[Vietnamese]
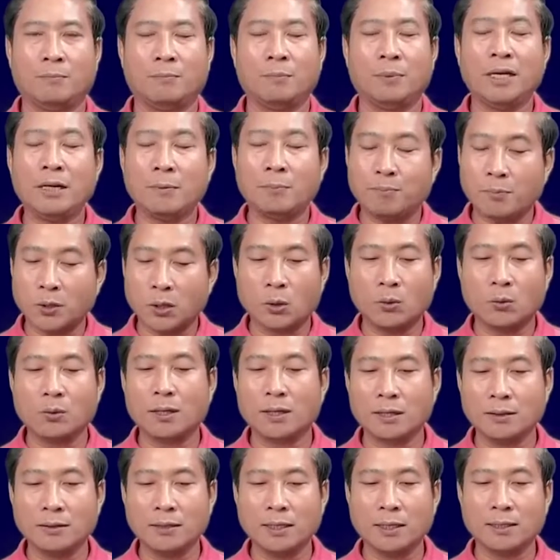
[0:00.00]
phiếp
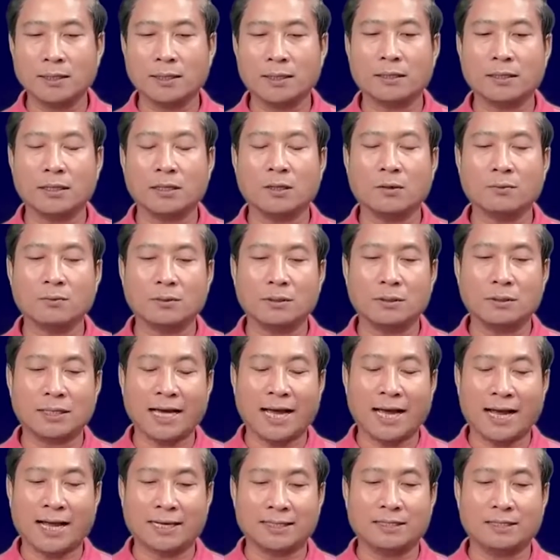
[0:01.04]
rung rương là cái nông
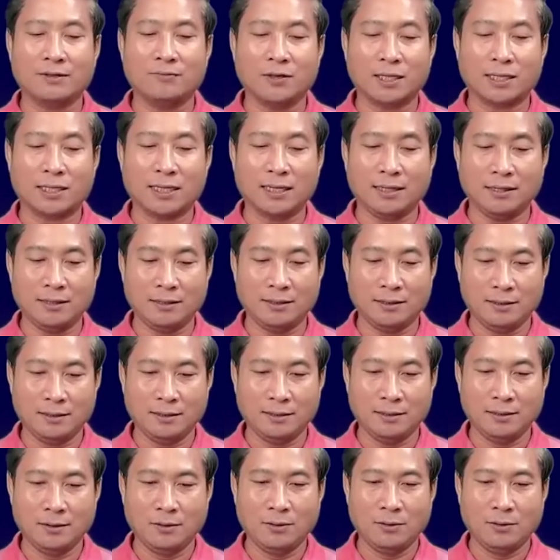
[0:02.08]
chạy chỉ vật á
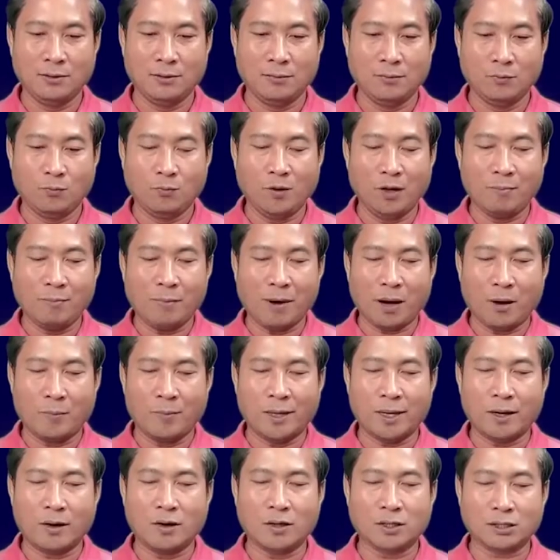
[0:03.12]
vừa mau
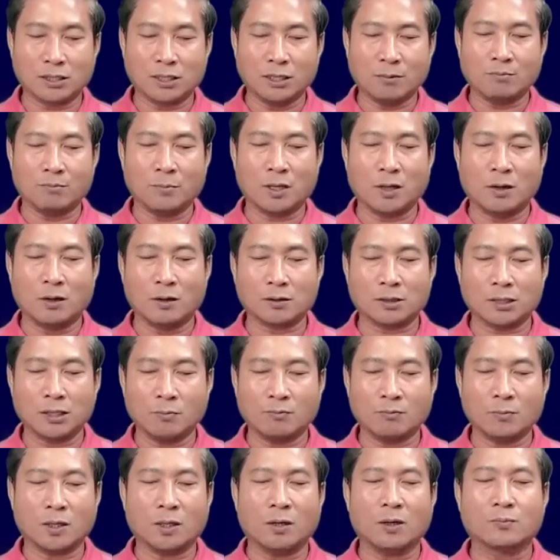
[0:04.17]
mà đong tích mà đong
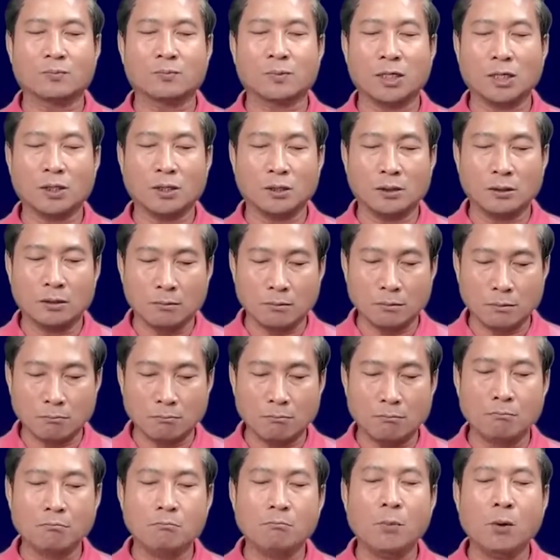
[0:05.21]
tích mà đong tích
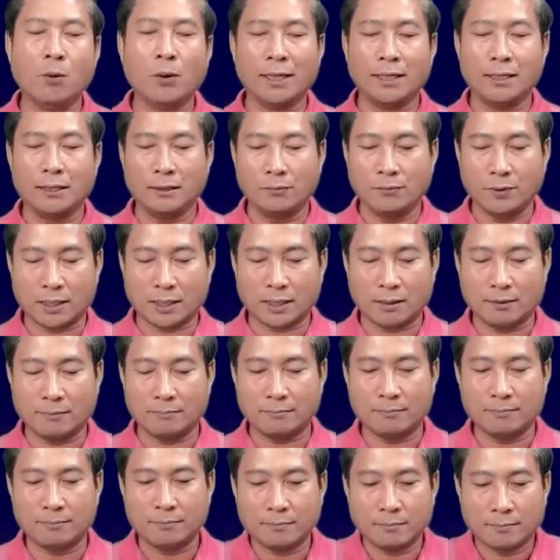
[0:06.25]
mui chỉ vật
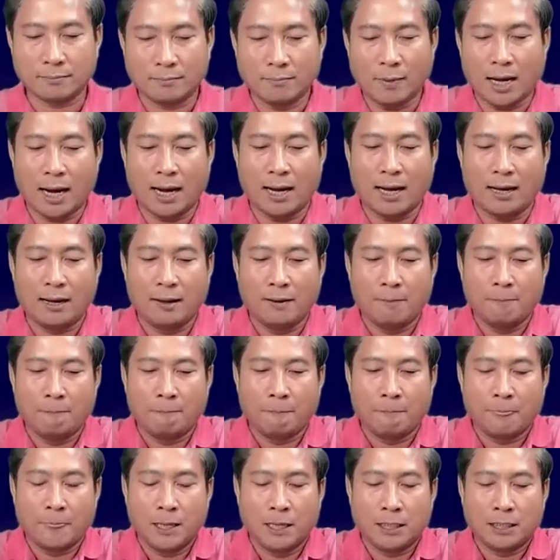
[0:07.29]
bà
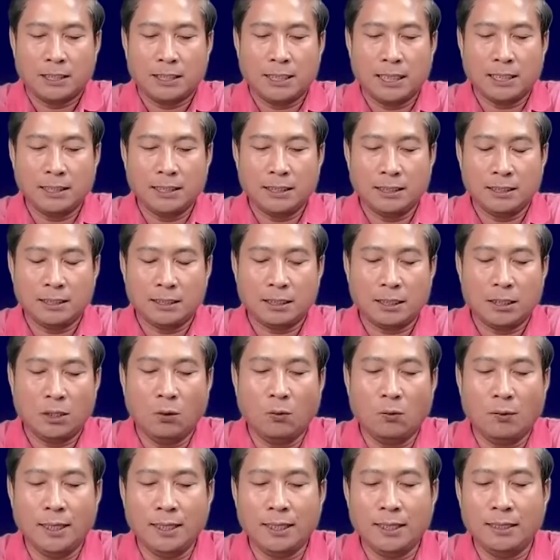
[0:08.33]
chẳng
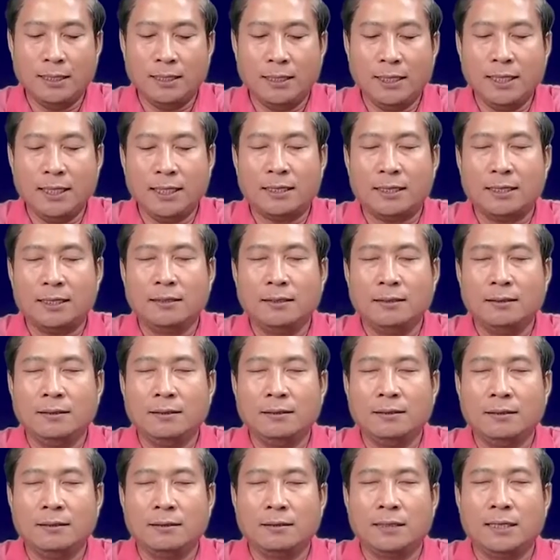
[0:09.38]
khui ní
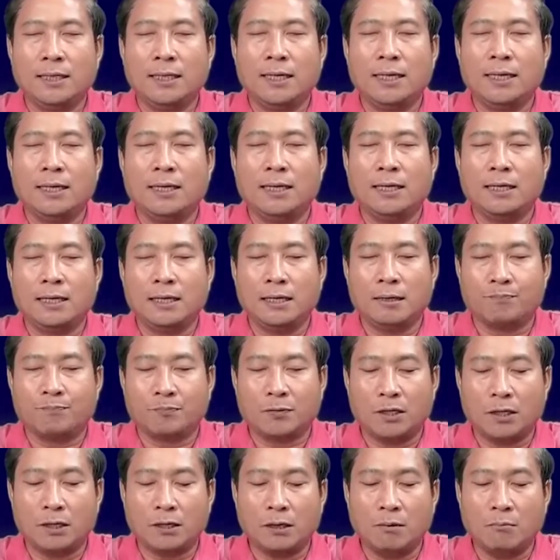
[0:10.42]
cứ kia riệp
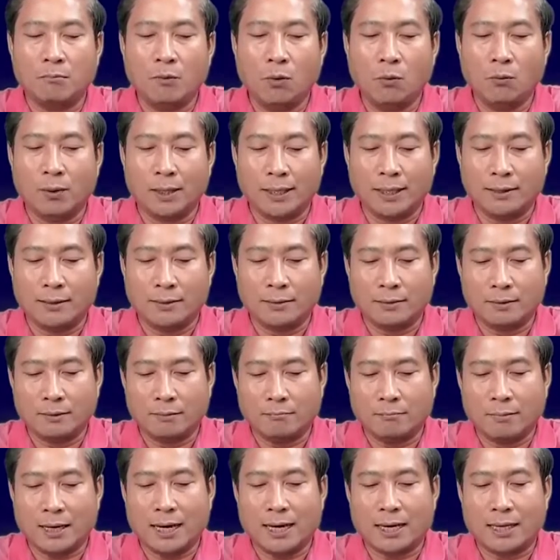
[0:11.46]
chỉ có buồn
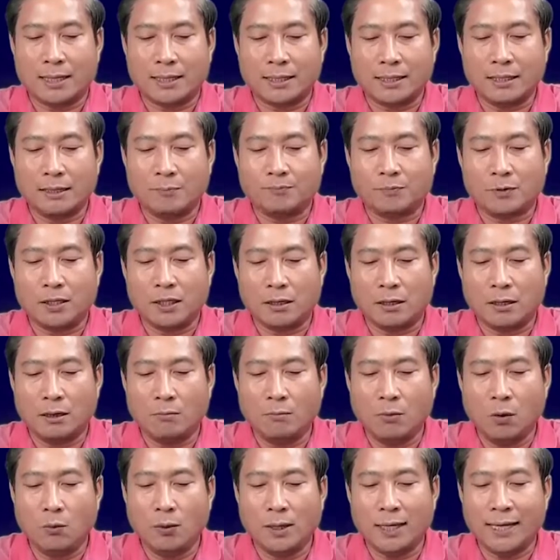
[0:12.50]
bà riệp chỉ có
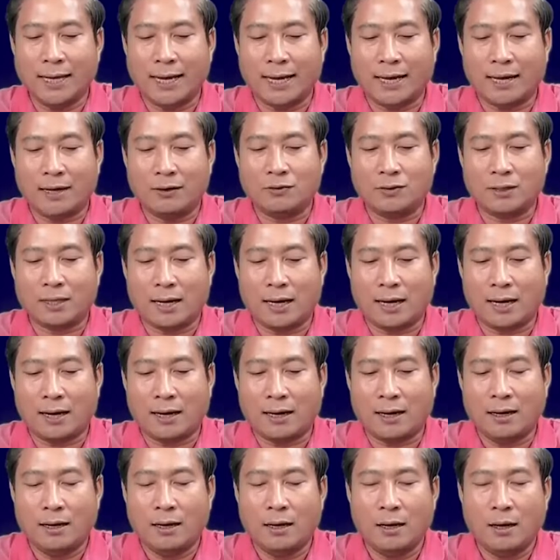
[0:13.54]
buồn hào
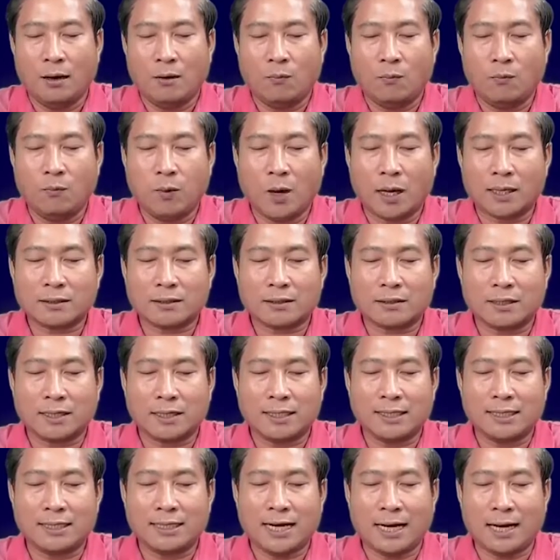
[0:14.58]
tha vật
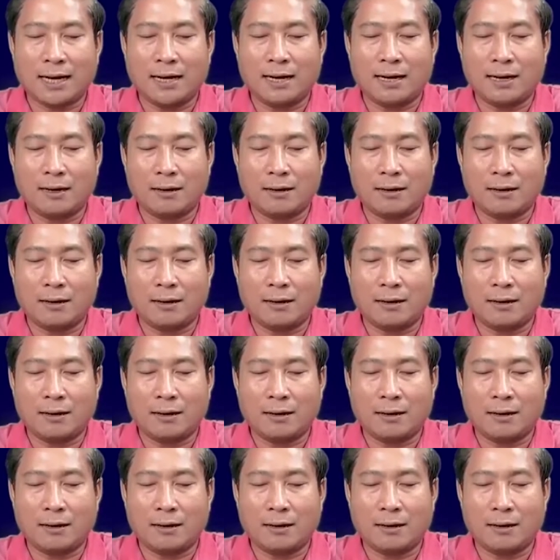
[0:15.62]
tại chạy